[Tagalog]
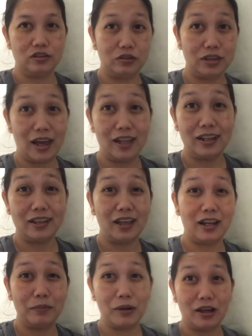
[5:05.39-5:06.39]
So, yan,
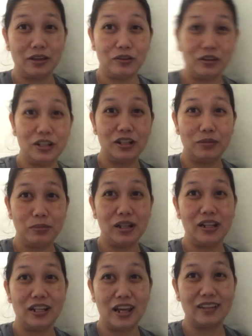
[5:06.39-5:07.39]
handa na ba kayo?
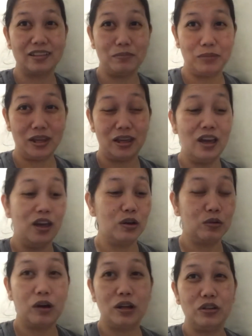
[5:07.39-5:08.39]
I-reveal na ni Ate B
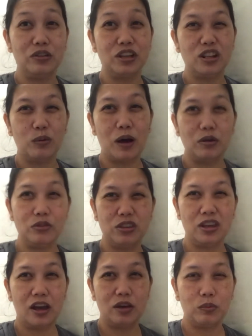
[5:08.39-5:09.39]
kung ano yung ginawa kong
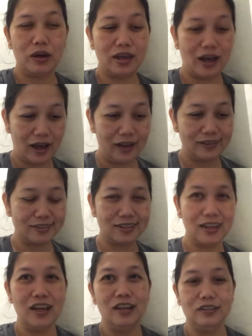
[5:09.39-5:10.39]
DIY hacks.
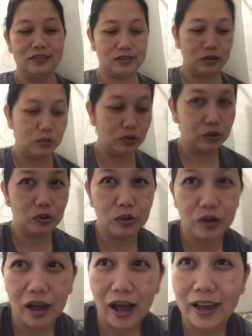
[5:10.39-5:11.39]
So,
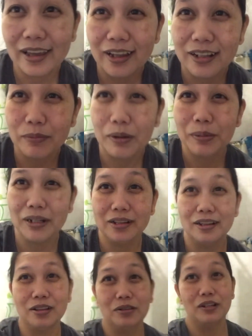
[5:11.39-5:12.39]
ayan,
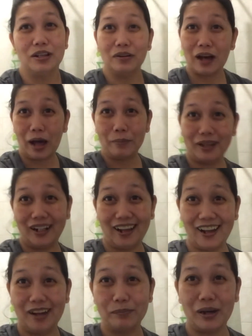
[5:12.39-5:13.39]
ipabaligtad ko na yung camera
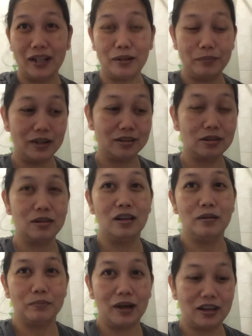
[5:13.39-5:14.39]
ha para mas
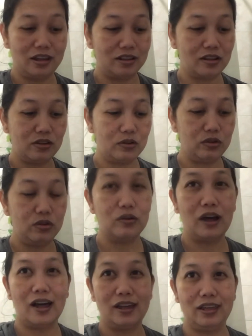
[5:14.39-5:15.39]
makita nyo
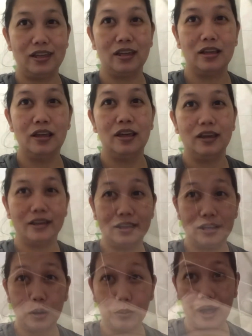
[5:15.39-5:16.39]
yung aking
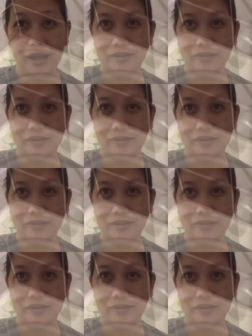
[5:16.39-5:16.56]
ginawa.